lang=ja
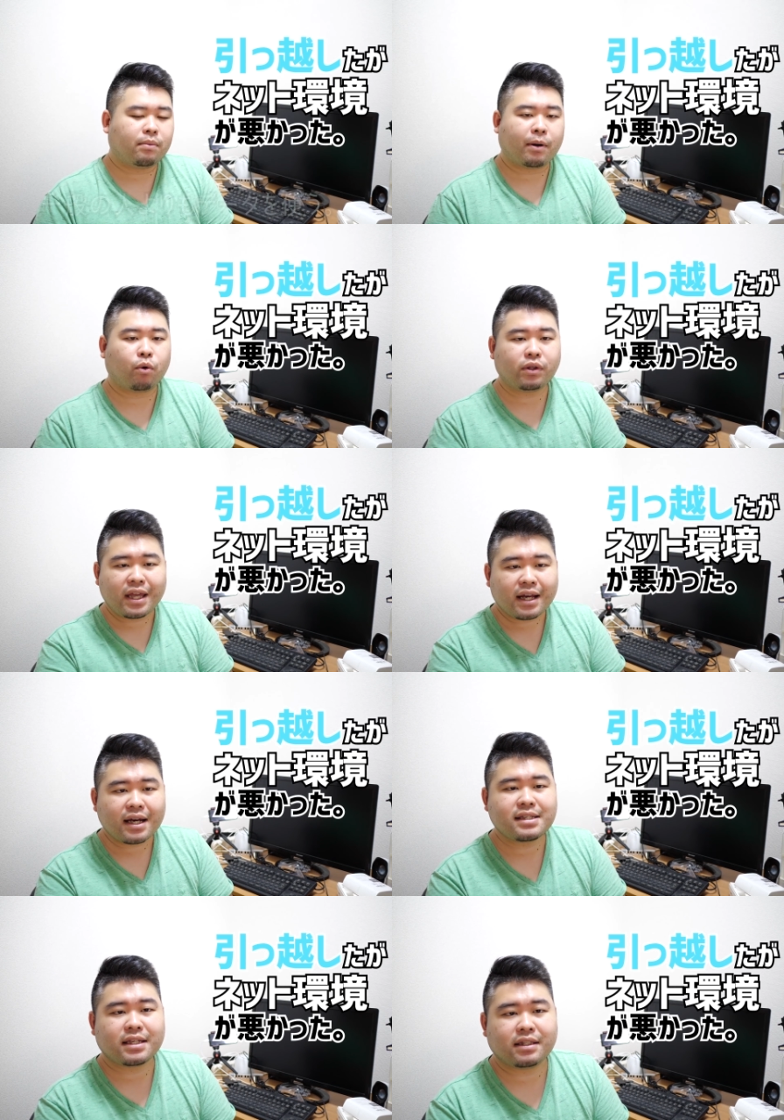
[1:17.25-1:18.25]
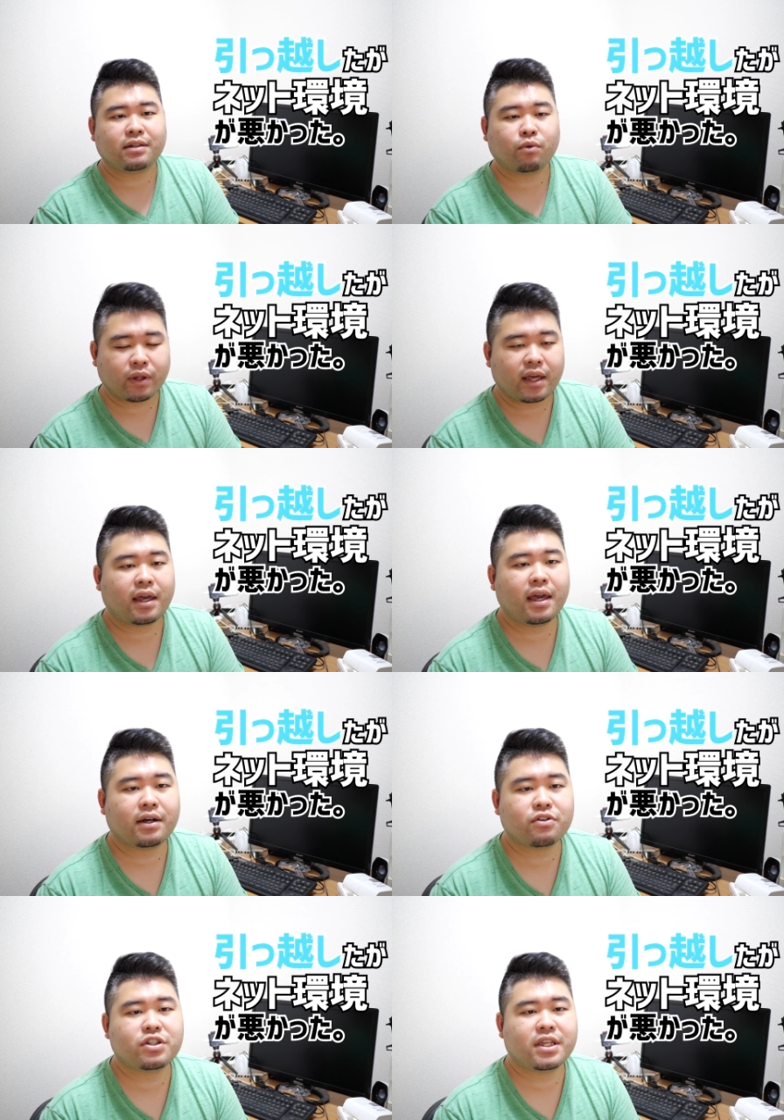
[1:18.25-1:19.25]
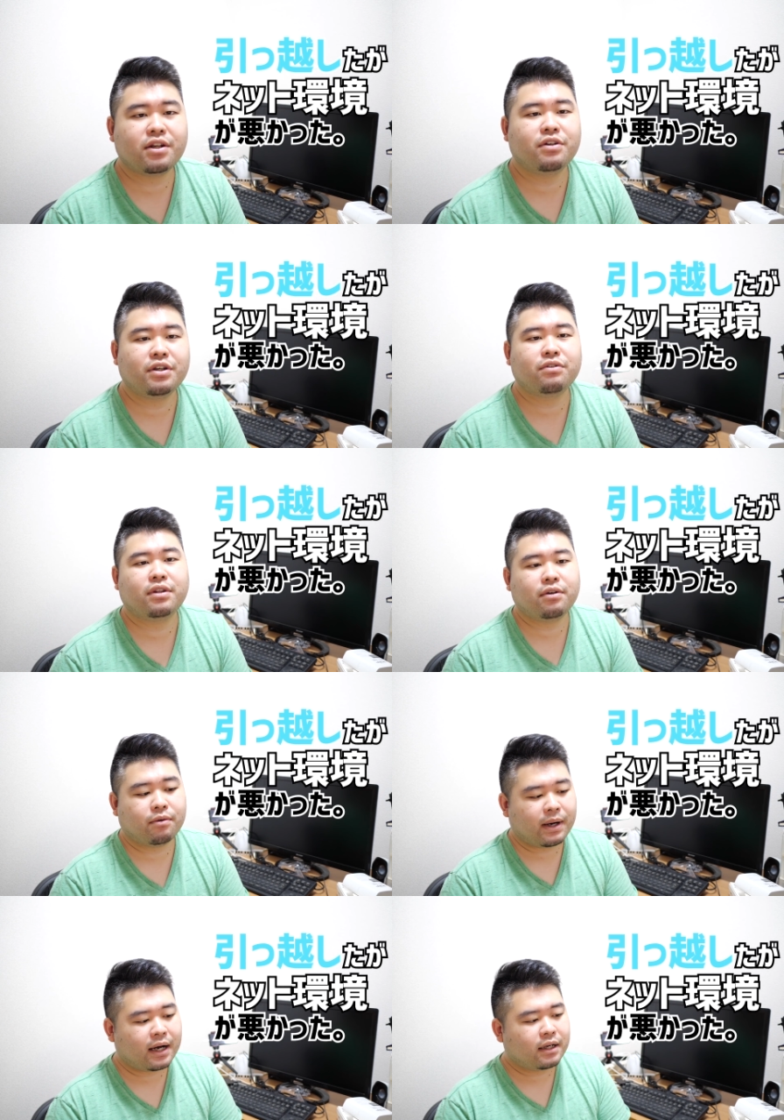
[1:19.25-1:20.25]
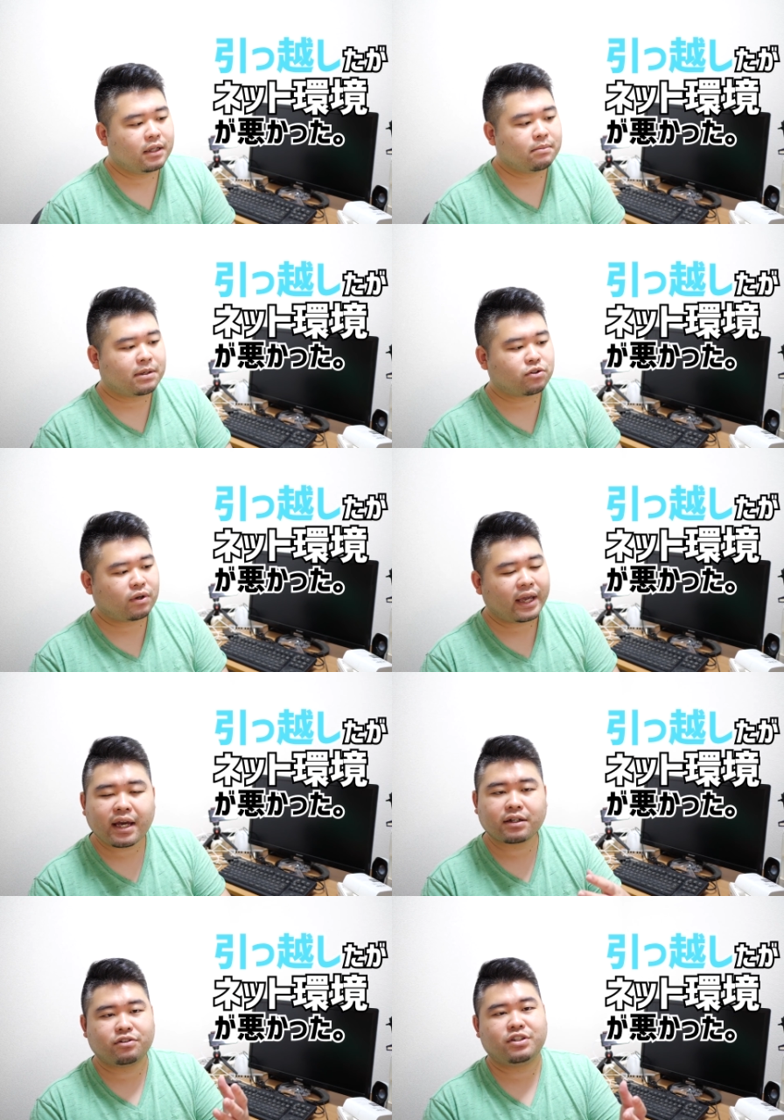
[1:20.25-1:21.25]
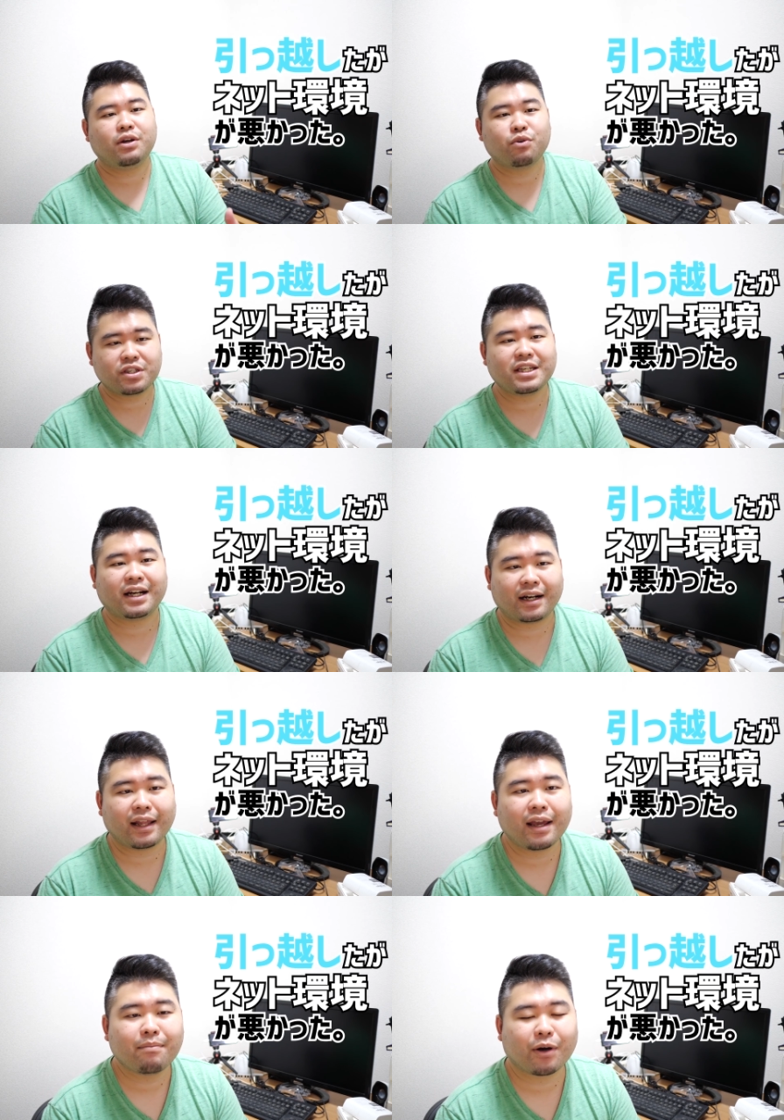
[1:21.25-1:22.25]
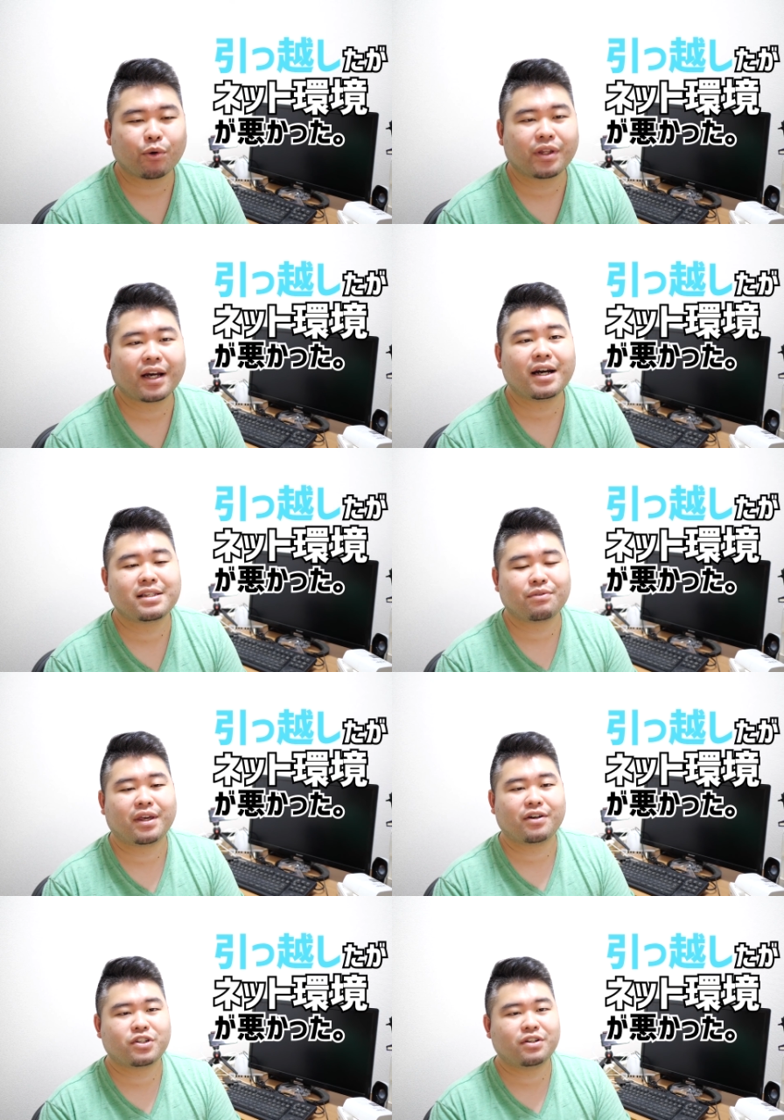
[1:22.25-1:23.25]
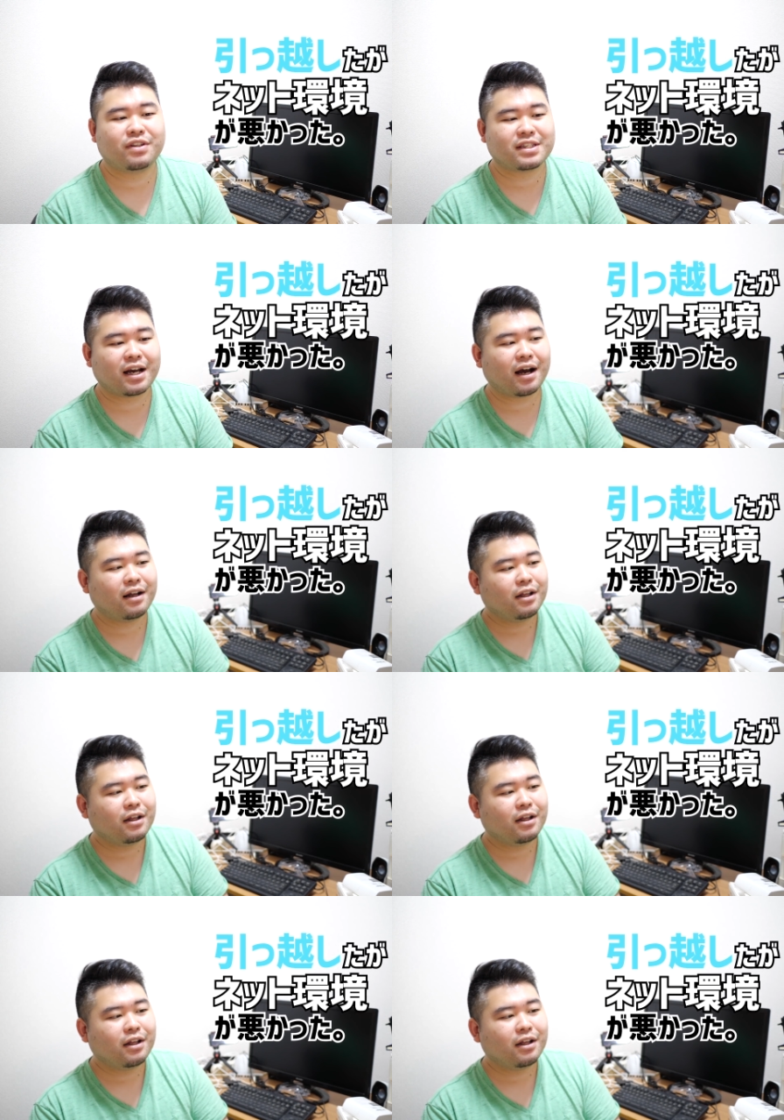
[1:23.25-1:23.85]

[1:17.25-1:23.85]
まあ、固定回線をね、契約している理由っていうのは、まあ、そいう早くしてほしいからね、まあ、固定回線を契約してるんですが、